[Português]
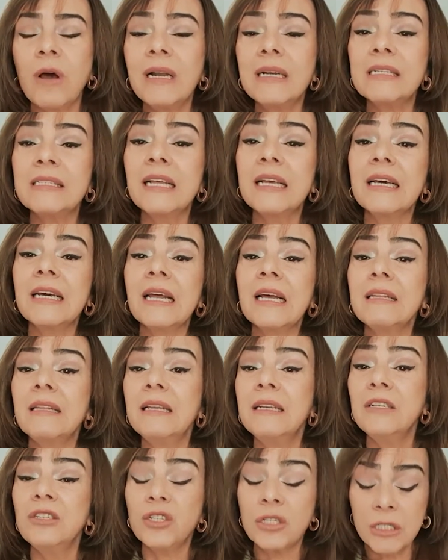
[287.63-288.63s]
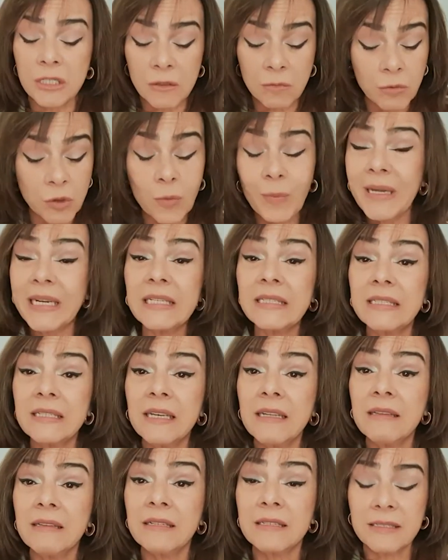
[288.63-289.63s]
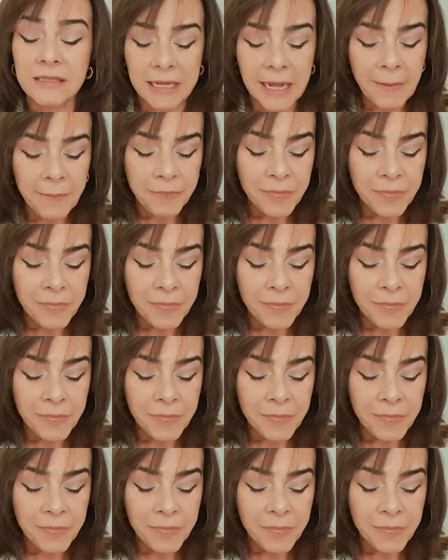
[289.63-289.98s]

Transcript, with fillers: elas têm características muito parecidas, né?